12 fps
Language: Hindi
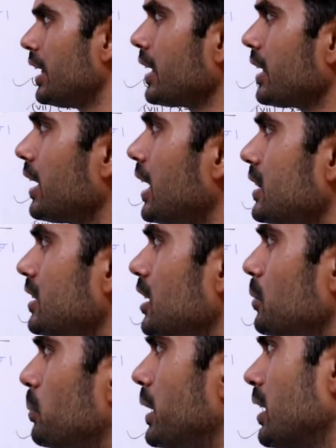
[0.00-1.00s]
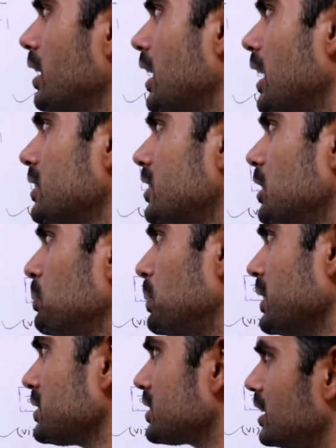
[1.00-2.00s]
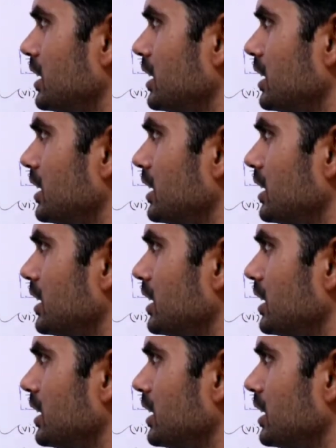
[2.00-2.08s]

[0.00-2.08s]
ए की घात तीन बी की घात तीन प्लस